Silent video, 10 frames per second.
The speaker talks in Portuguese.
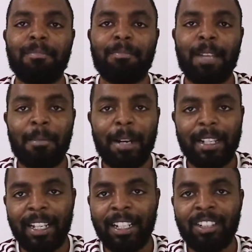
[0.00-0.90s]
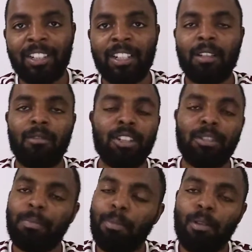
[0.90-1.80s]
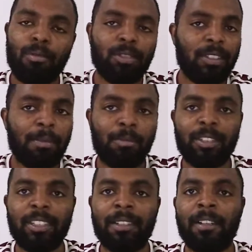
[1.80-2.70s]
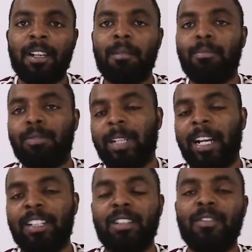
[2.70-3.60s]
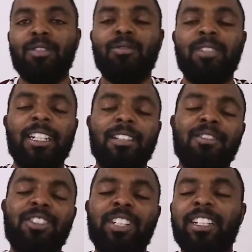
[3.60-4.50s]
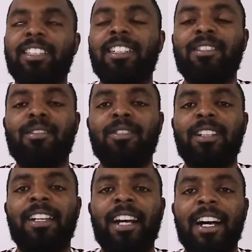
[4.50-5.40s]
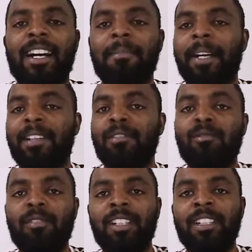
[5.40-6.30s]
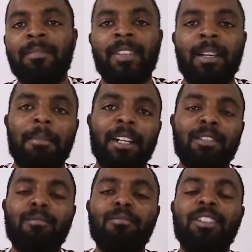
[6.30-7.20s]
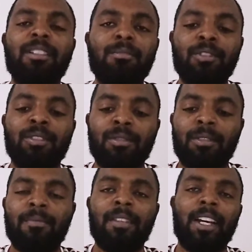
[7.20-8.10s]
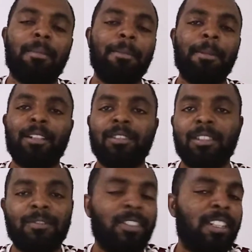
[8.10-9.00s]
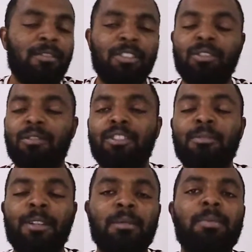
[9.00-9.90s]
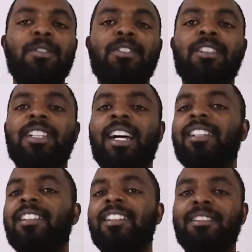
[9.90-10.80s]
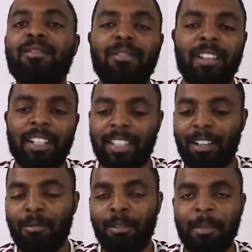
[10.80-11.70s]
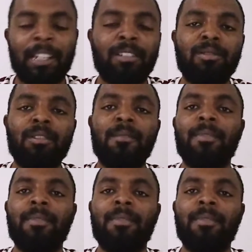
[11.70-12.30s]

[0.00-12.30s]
permanente, onde pouco se muda. Traz talvez o treinador que chega, traz seu auxiliar, mais um ali, mas não muda muito. A preparação física continua com os mesmos profissionais até, até o momento,